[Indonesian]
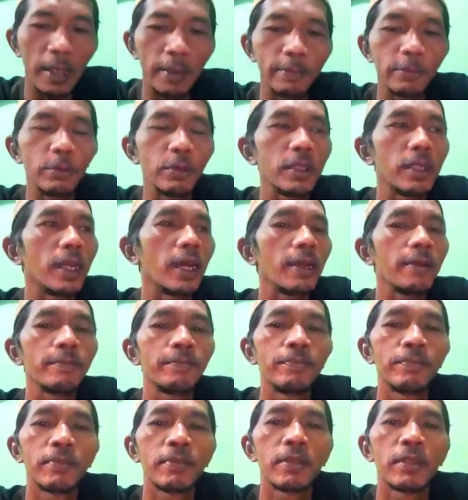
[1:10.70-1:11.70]
Alhamdulillah,
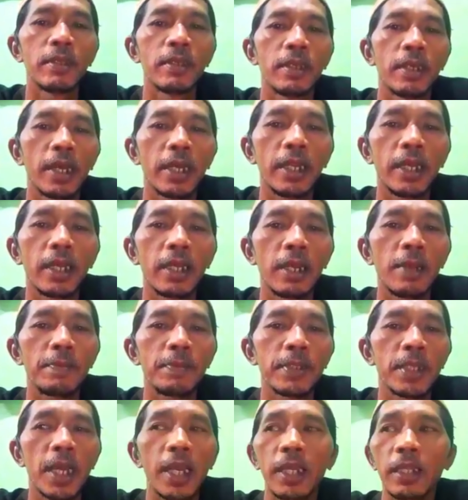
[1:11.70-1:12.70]
nggak ada yang kena
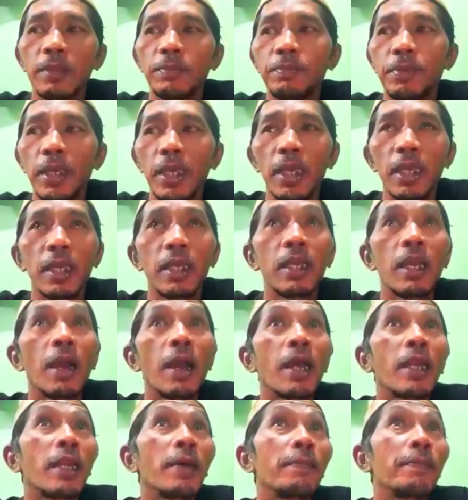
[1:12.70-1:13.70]
penyakit B,
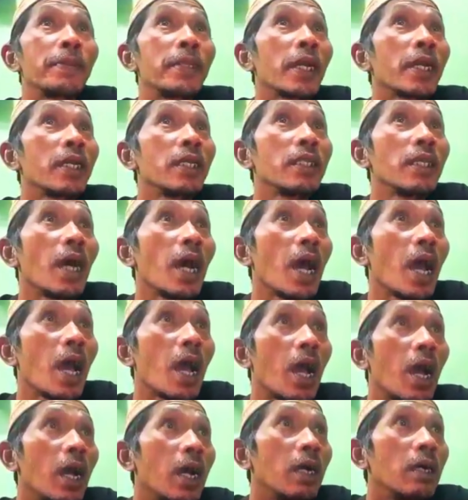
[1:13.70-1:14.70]
nggak kena penyakit
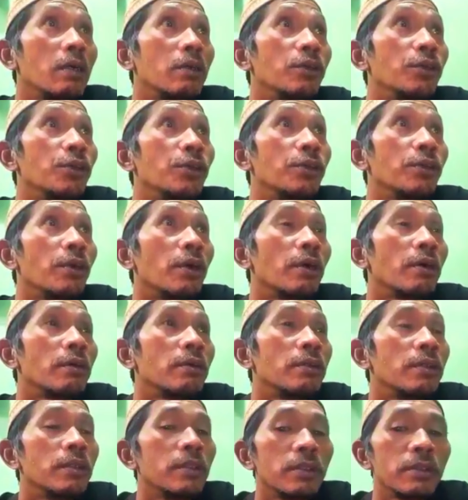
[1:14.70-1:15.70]
A. Iya.
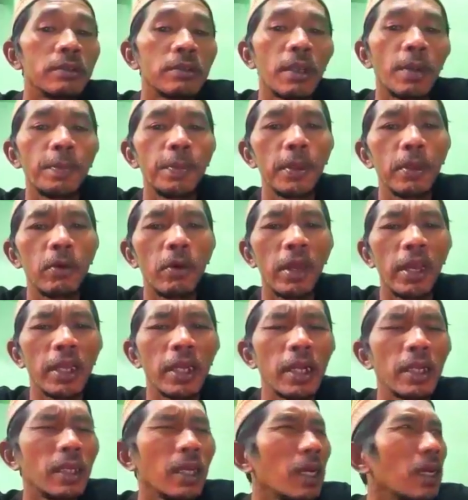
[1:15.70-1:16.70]
Tapi kok
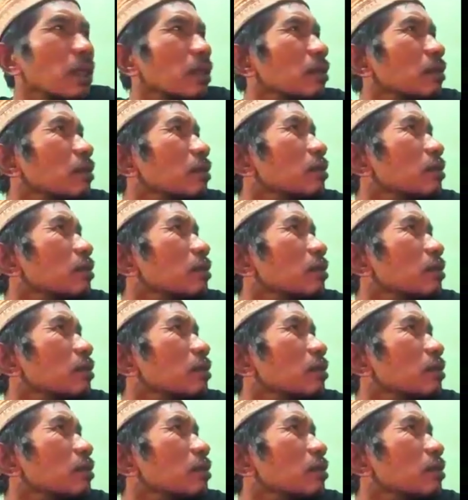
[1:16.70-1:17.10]
herannya,